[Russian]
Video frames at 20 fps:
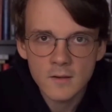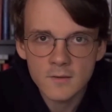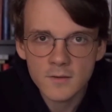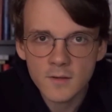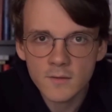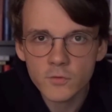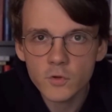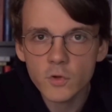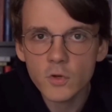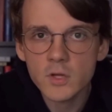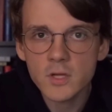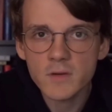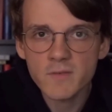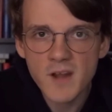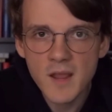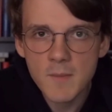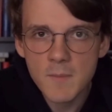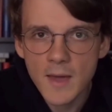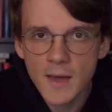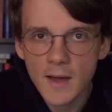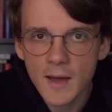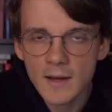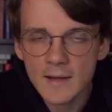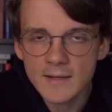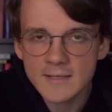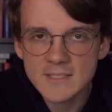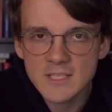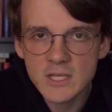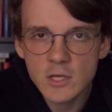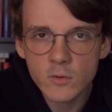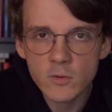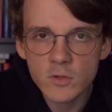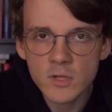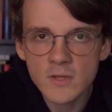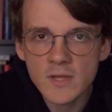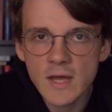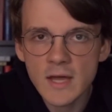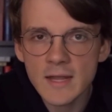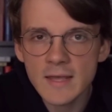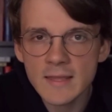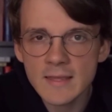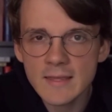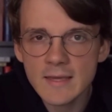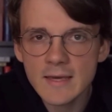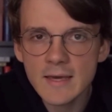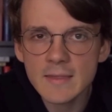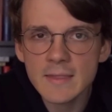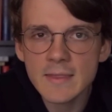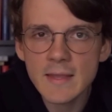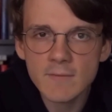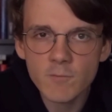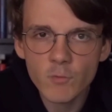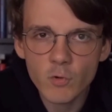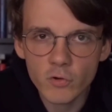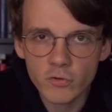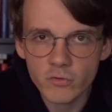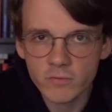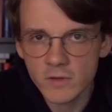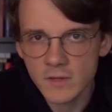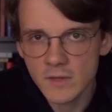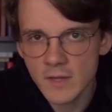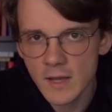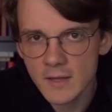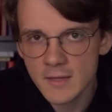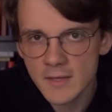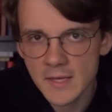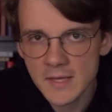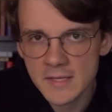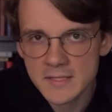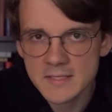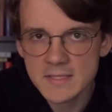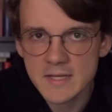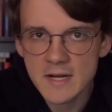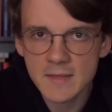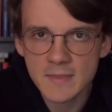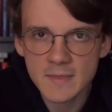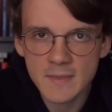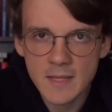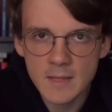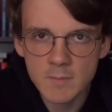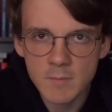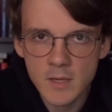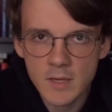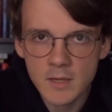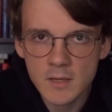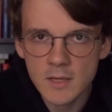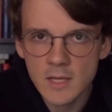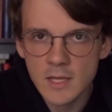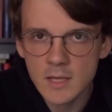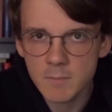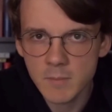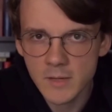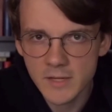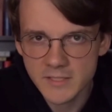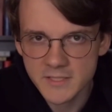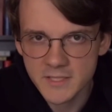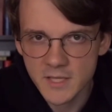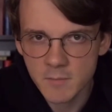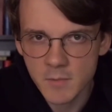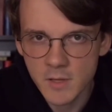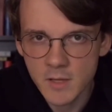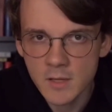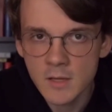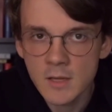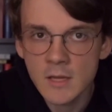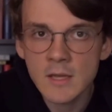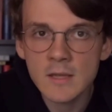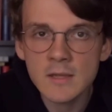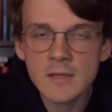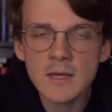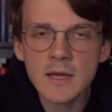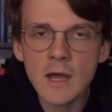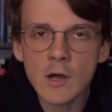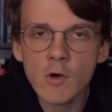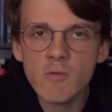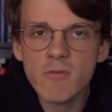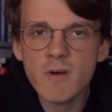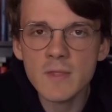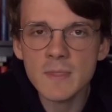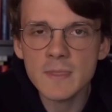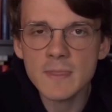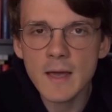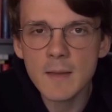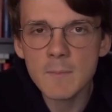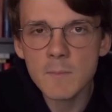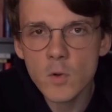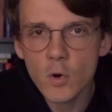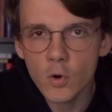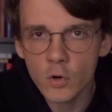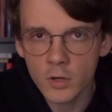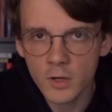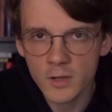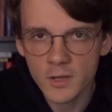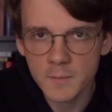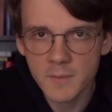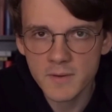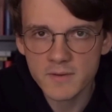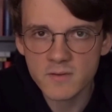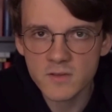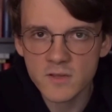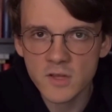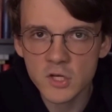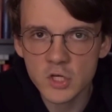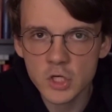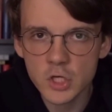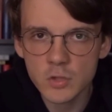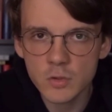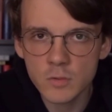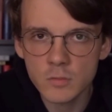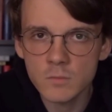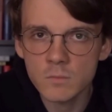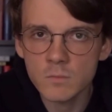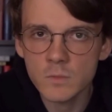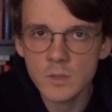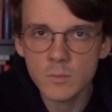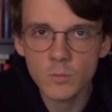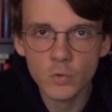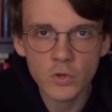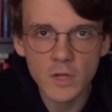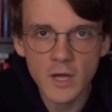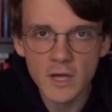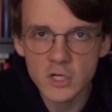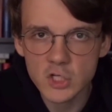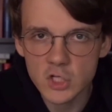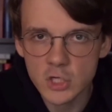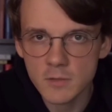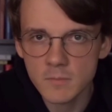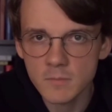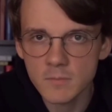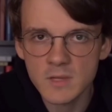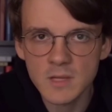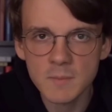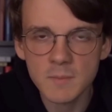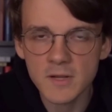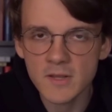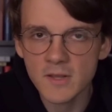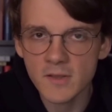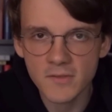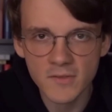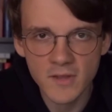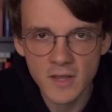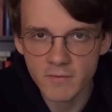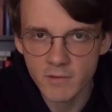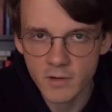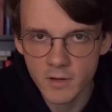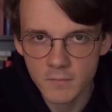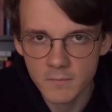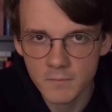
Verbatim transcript: За все это время Алексею не дали ни одного свидания с родными и близкими. Никакого намека на правозащиту ему также не предоставили.